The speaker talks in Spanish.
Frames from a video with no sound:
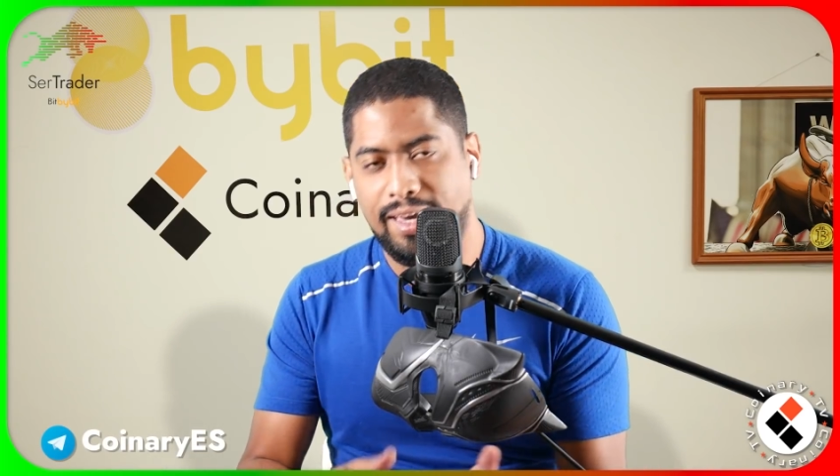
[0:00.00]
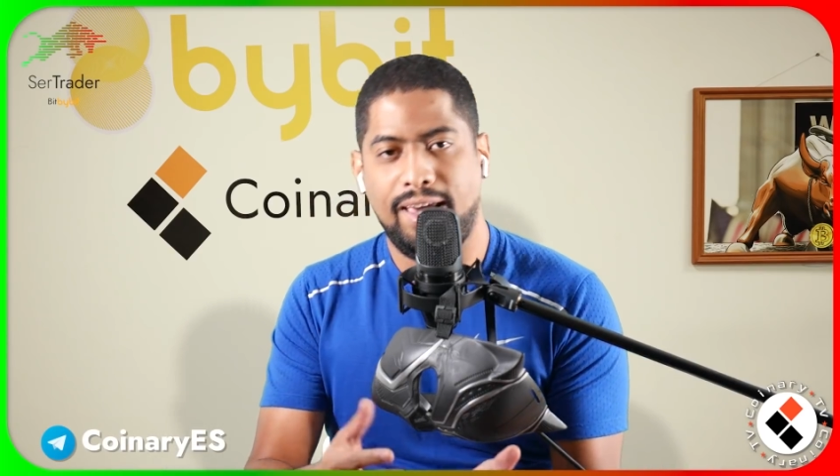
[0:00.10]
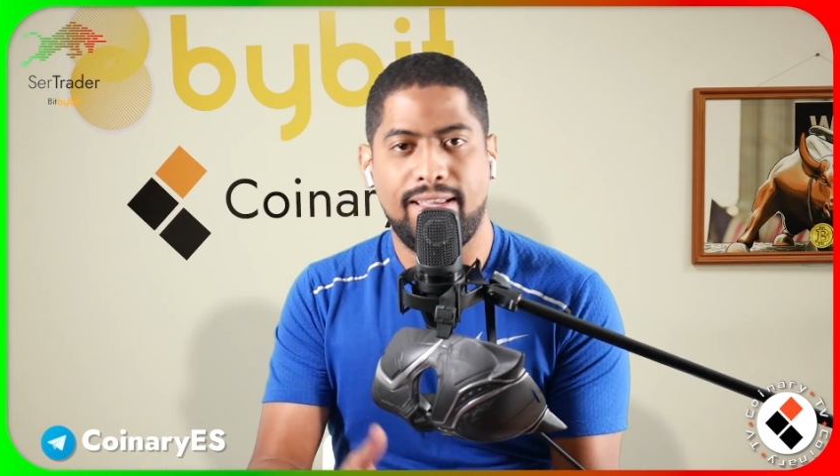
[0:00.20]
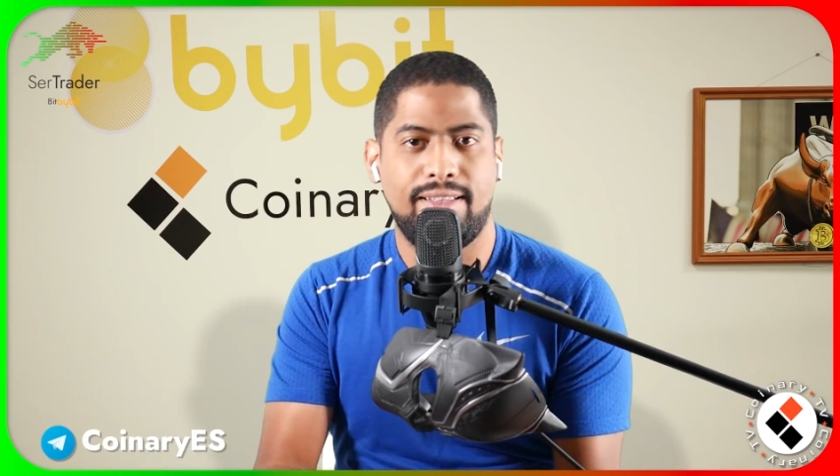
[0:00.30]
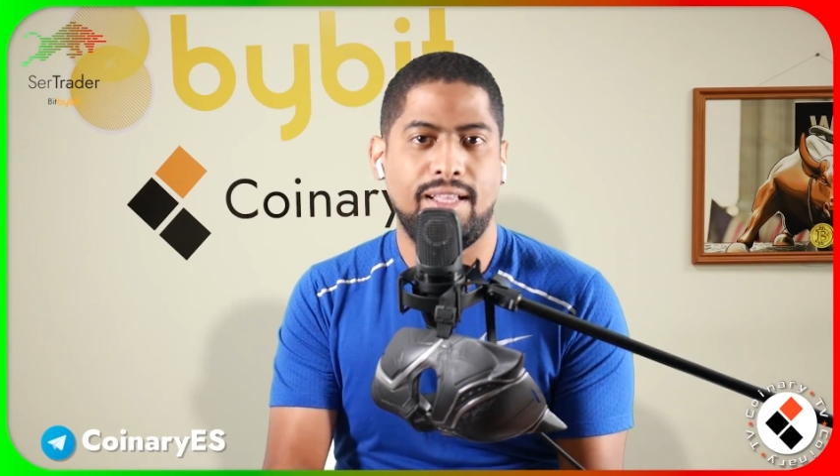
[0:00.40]
en
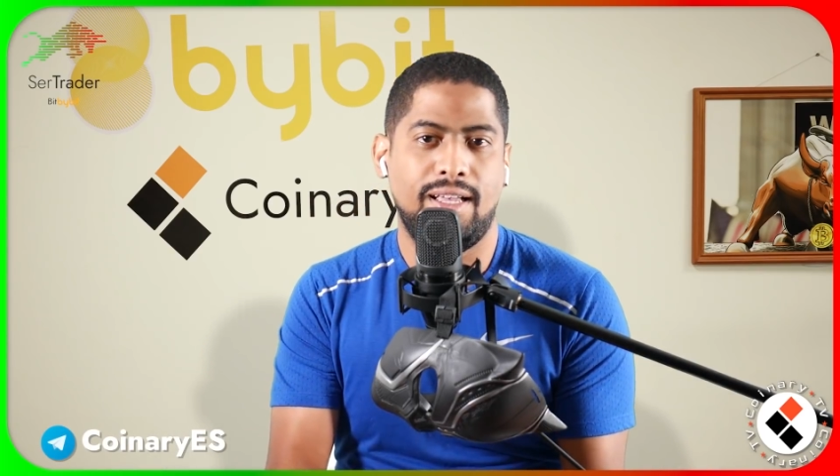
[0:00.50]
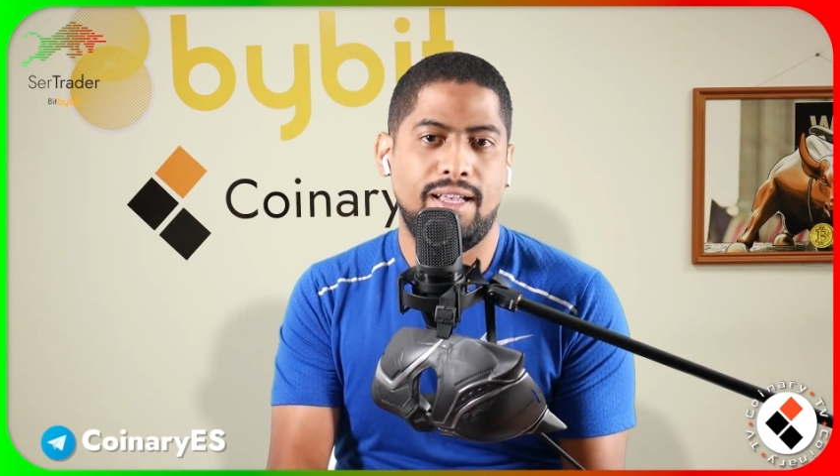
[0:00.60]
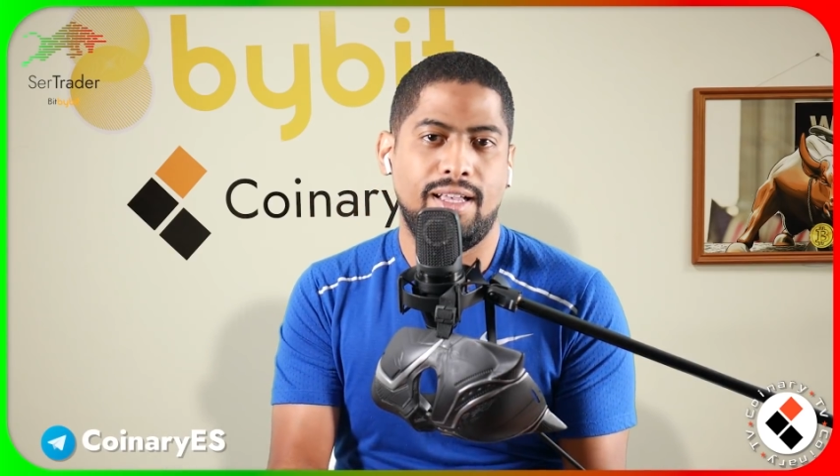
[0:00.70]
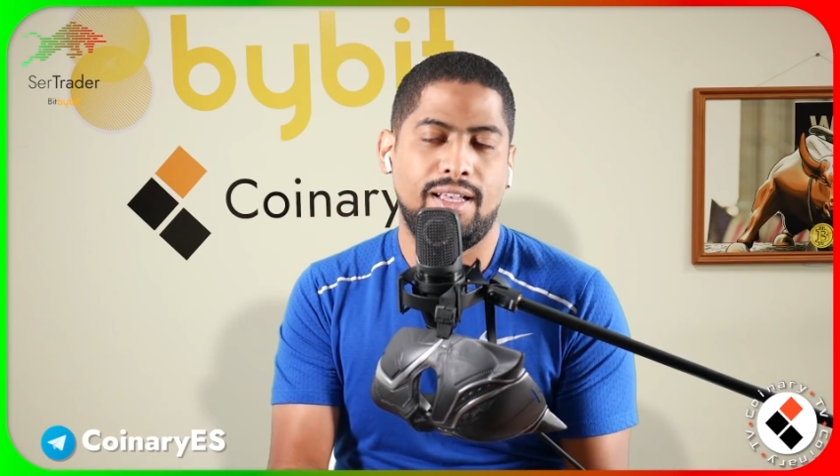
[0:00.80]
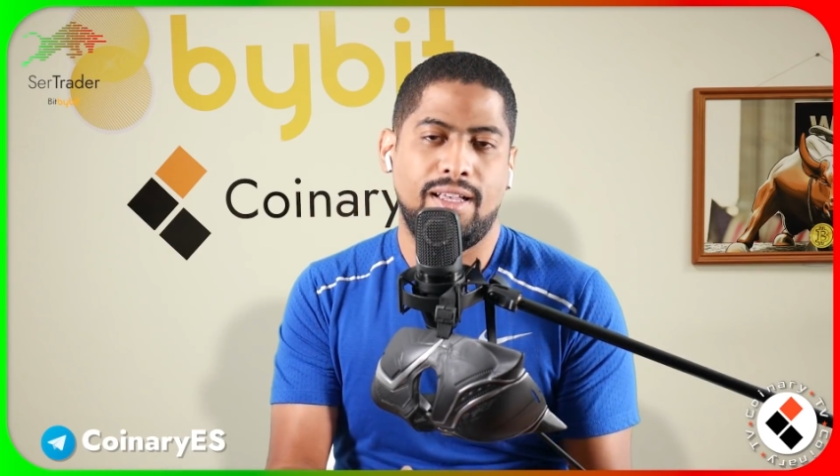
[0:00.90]

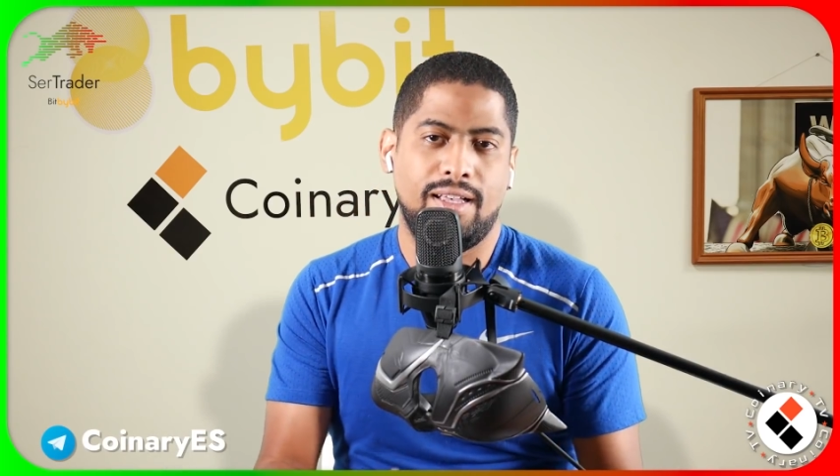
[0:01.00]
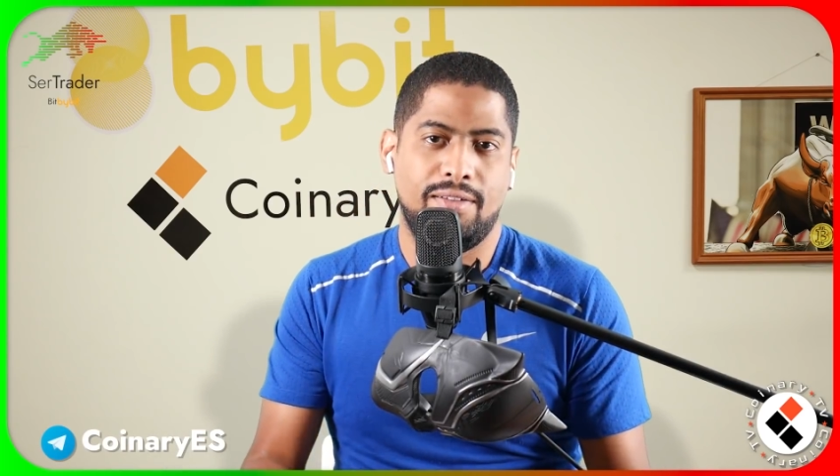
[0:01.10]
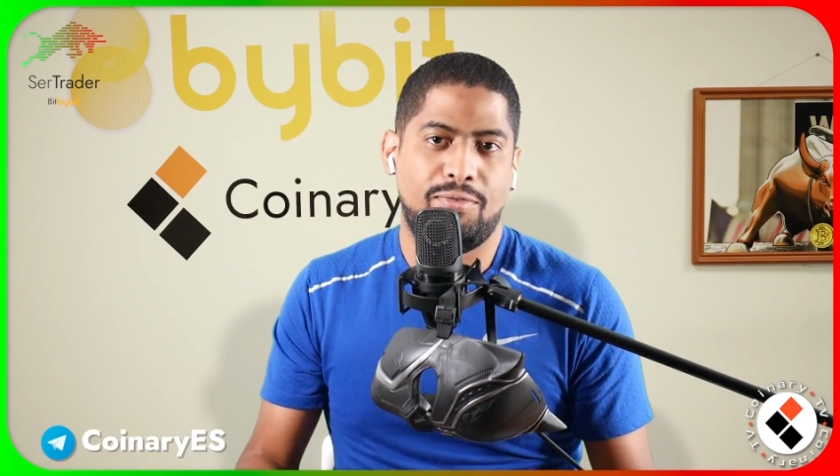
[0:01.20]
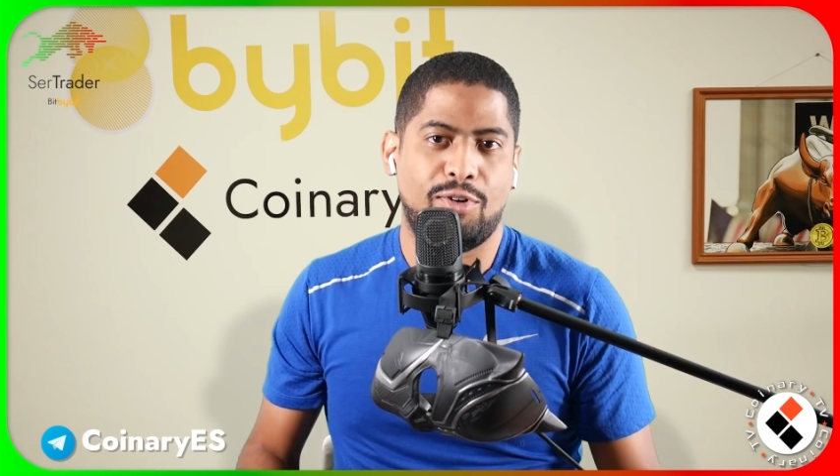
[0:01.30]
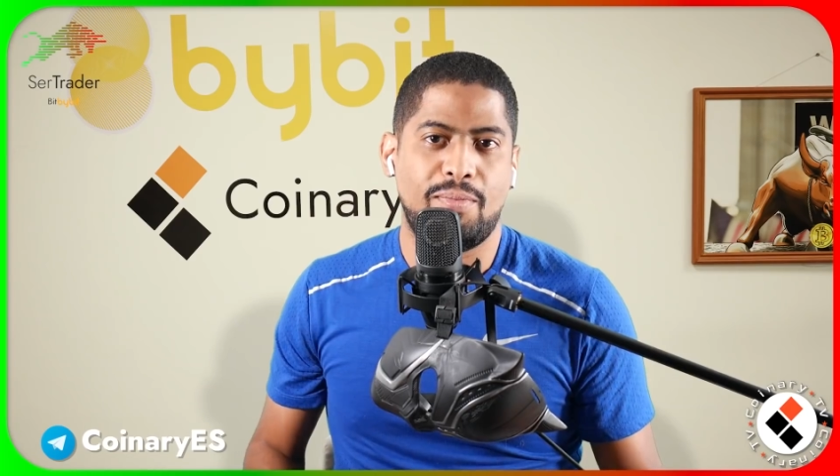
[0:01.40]

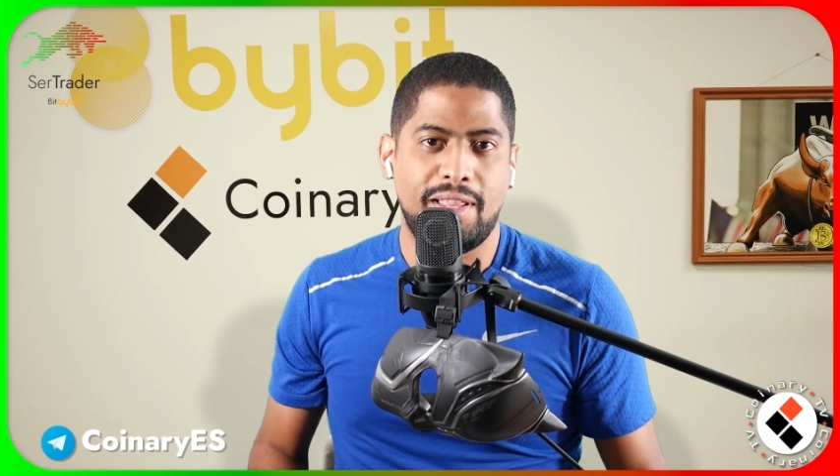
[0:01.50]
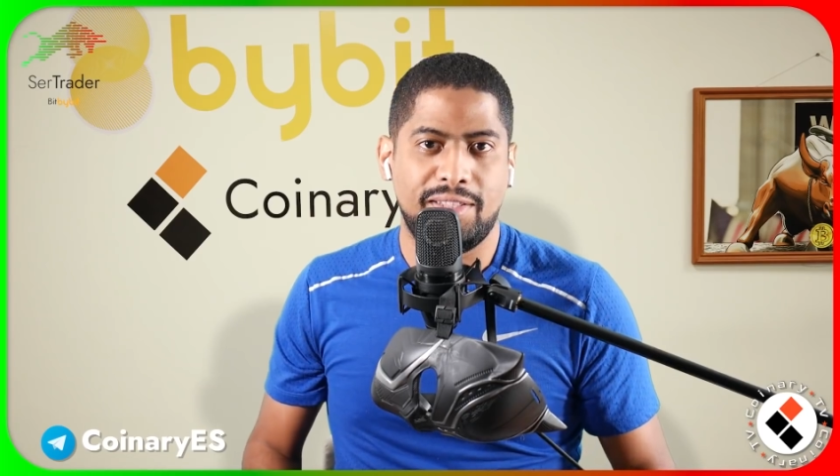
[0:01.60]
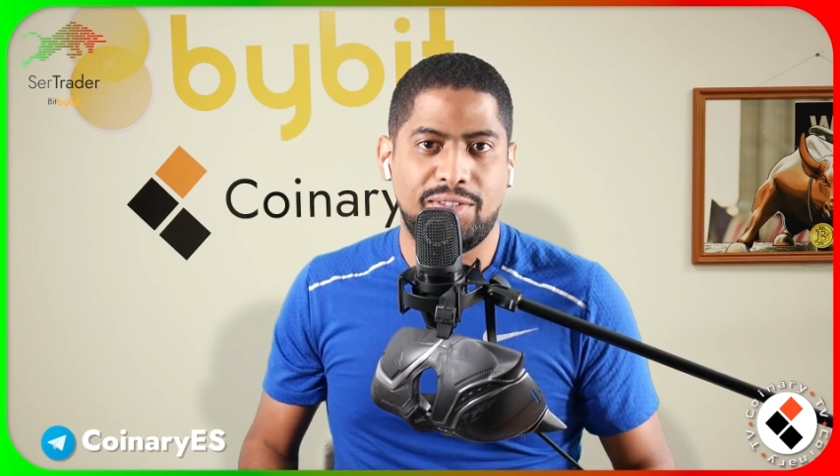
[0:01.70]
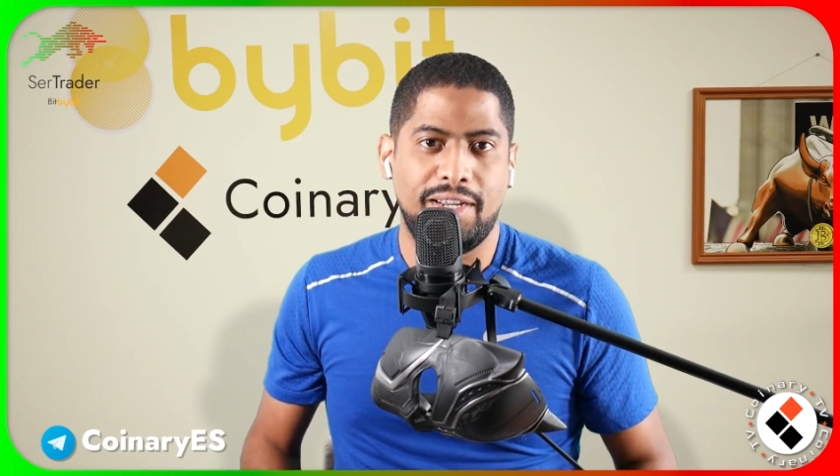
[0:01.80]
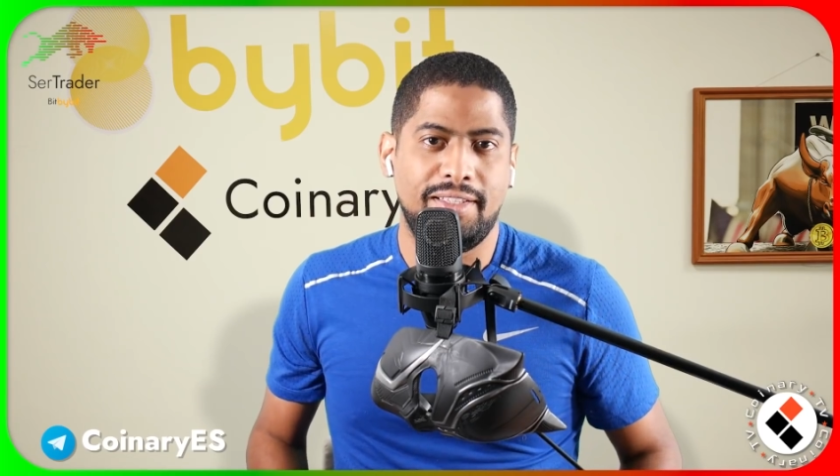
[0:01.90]
esta forma de
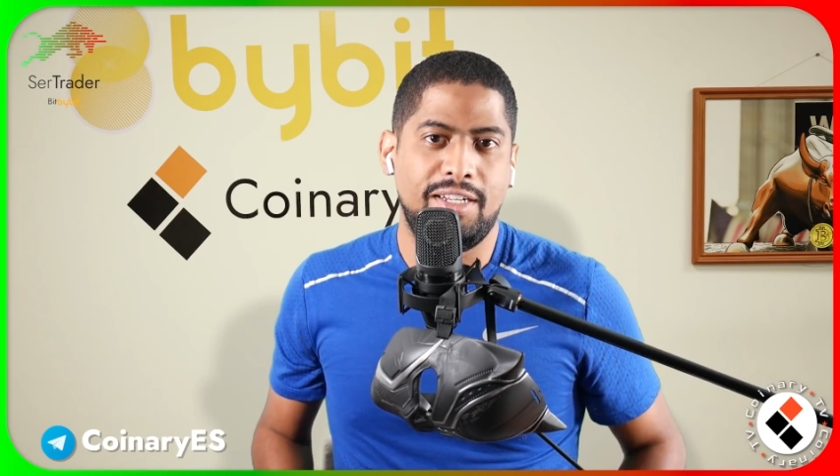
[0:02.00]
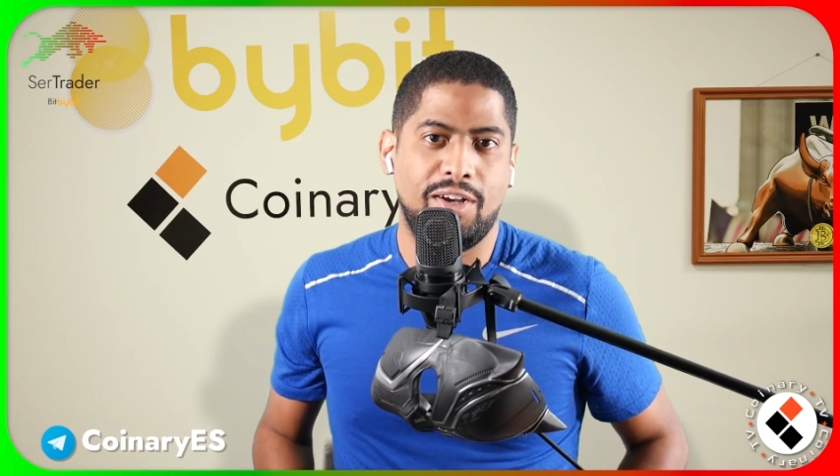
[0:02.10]
trading